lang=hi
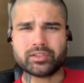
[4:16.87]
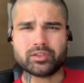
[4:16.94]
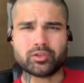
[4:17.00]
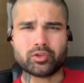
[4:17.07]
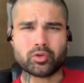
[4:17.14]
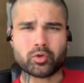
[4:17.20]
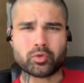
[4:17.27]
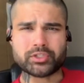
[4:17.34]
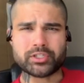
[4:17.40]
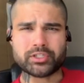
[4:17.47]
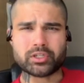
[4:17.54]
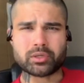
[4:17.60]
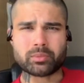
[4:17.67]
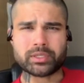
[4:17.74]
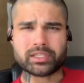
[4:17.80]
दो चीज़ों को
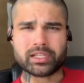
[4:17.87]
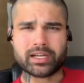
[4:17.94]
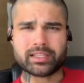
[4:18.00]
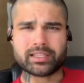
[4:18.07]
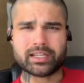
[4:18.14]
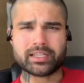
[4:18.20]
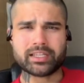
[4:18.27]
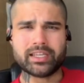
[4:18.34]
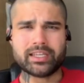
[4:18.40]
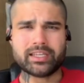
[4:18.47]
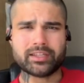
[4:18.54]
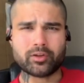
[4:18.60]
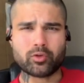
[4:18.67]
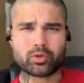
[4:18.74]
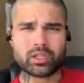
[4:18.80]
बताया था कि
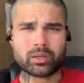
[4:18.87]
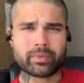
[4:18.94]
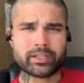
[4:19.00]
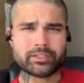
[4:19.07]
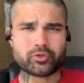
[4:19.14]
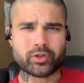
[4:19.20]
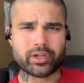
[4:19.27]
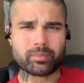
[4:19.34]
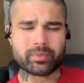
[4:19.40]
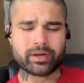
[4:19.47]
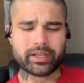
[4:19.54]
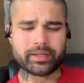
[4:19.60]
ग्लूटामाइन जो है हमारा